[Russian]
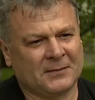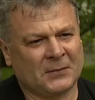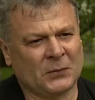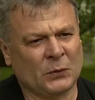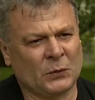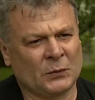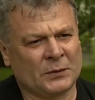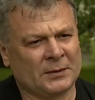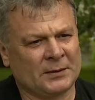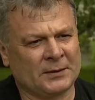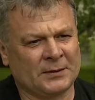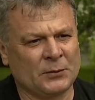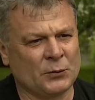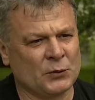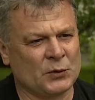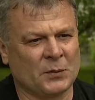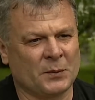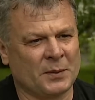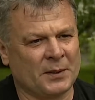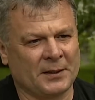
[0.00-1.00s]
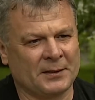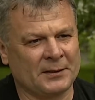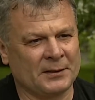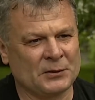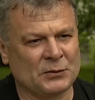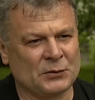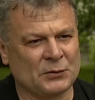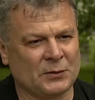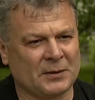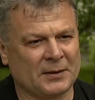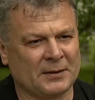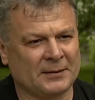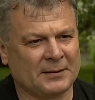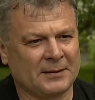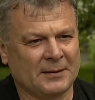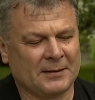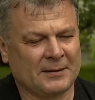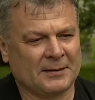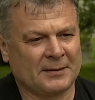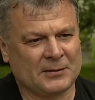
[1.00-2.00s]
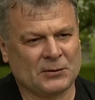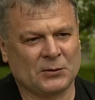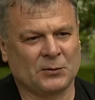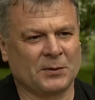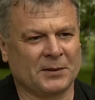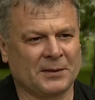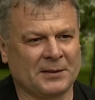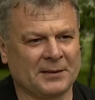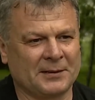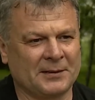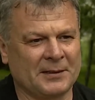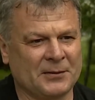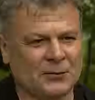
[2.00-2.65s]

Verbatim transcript: Холод – это не очень приятная штука, особенно когда